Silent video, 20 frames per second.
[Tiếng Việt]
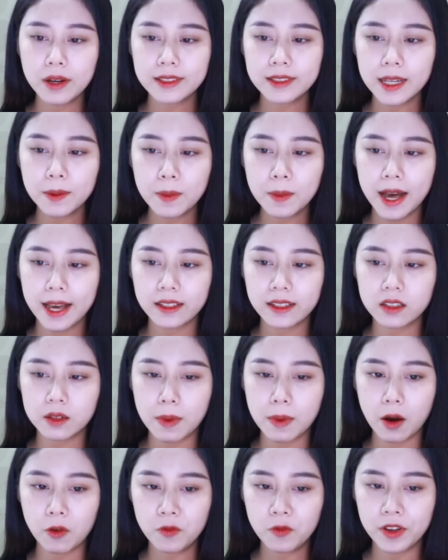bất chấp hai
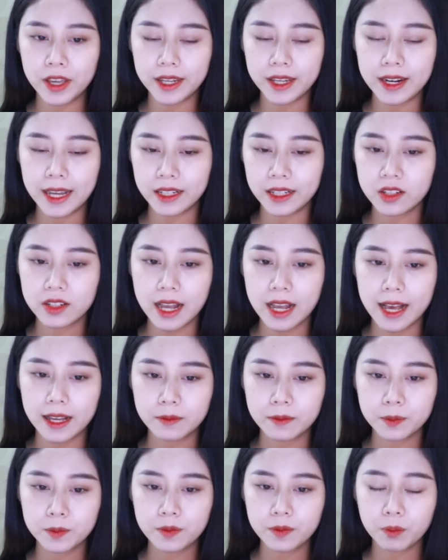người bảo vệ đẩy
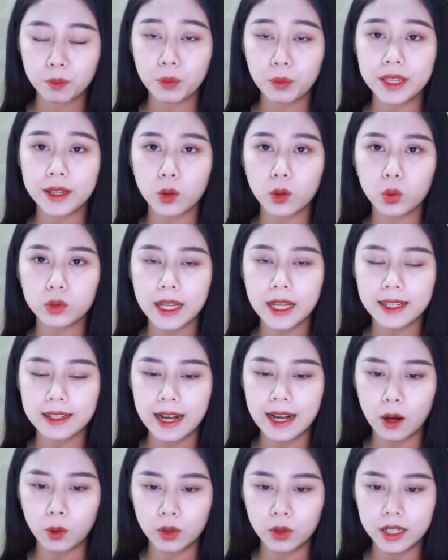ra, miệng cô ta
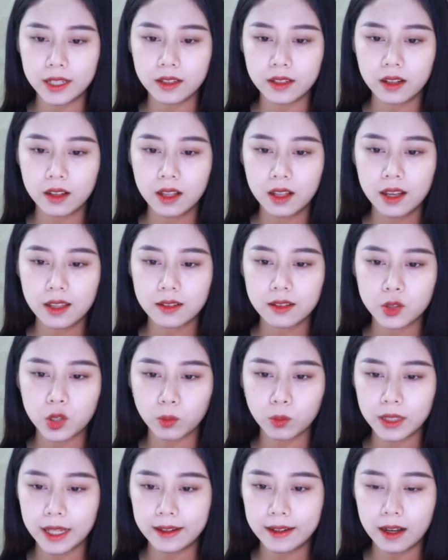gào lên,
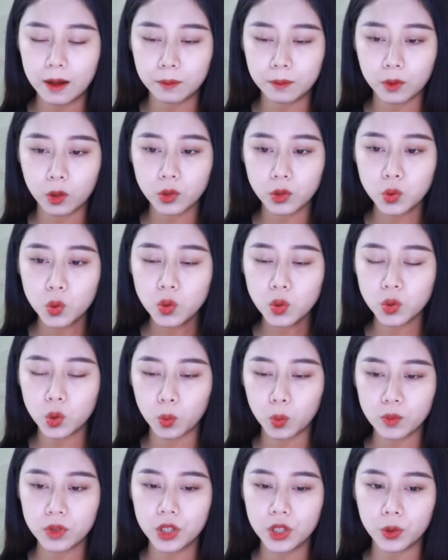trong thanh âm có chút
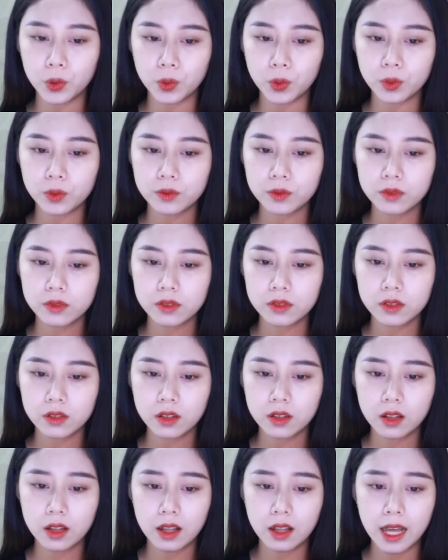nũng nịu
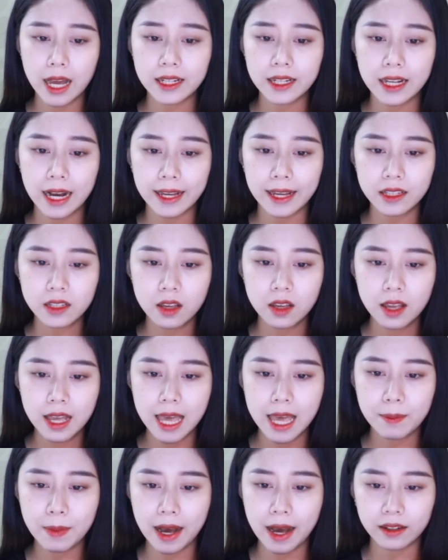Anh Khải,
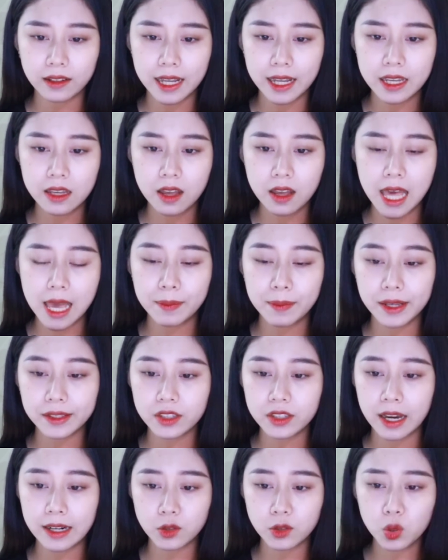em Hằng đây Em đã
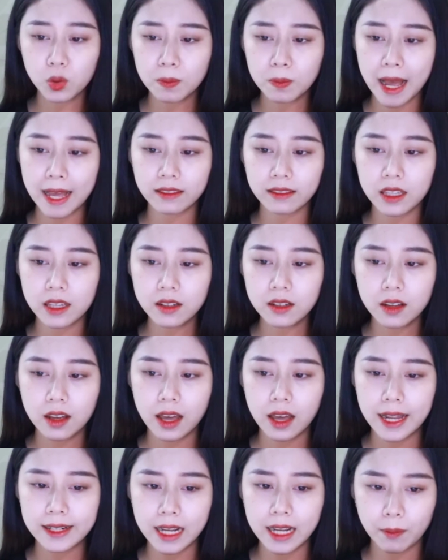chờ anh suốt 3 tiếng
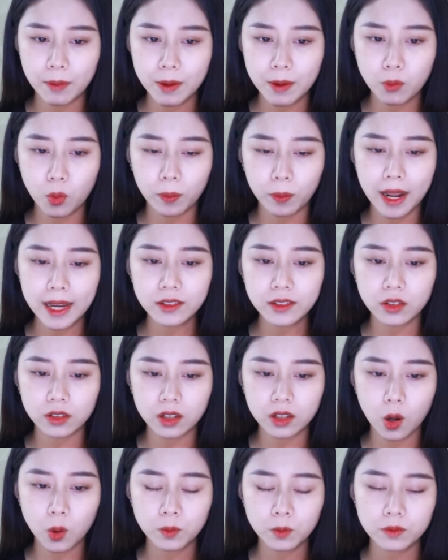Anh gặp em một lát
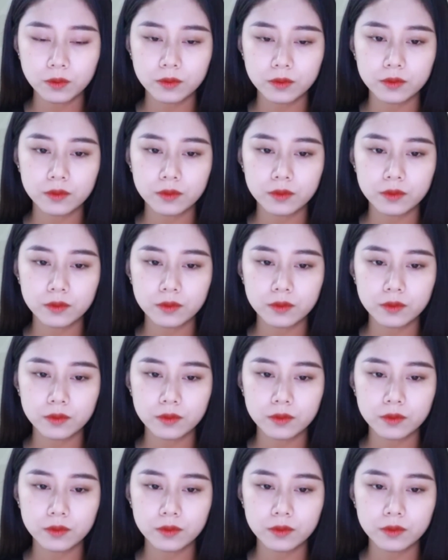được không?